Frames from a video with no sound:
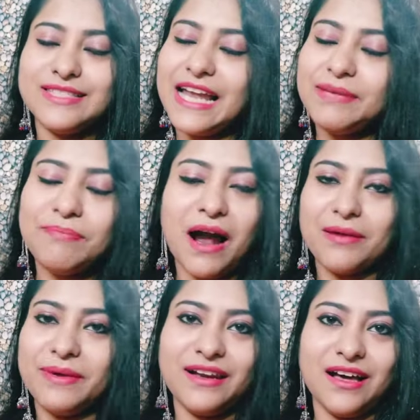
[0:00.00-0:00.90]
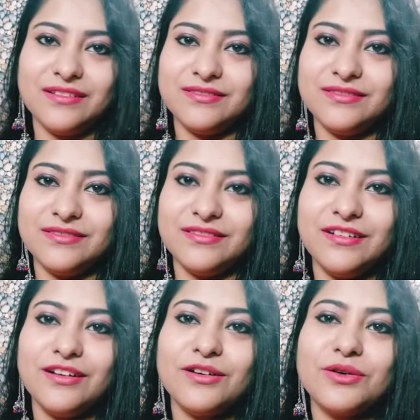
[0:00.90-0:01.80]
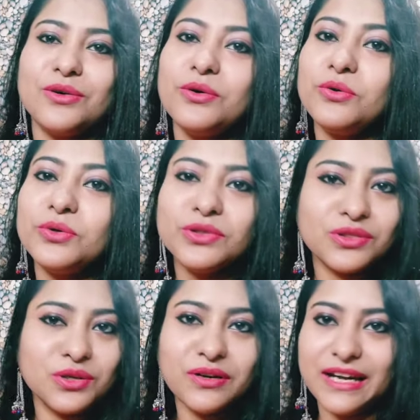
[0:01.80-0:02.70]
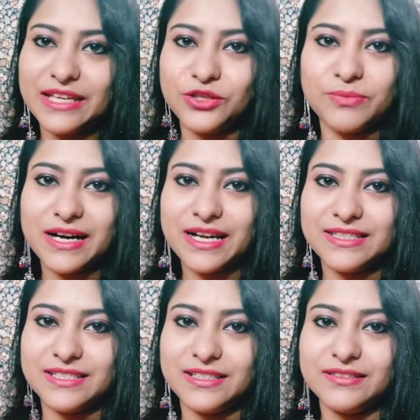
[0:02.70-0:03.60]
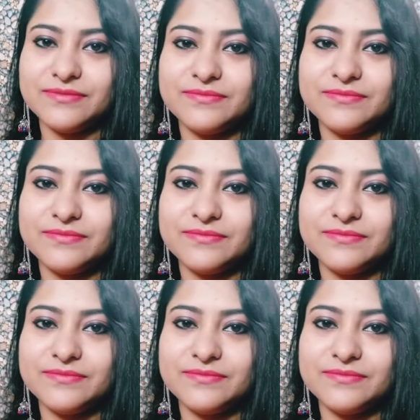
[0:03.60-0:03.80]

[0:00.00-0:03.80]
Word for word: জানি পারবে না কোনো উত্তর নেই তোমার কাছে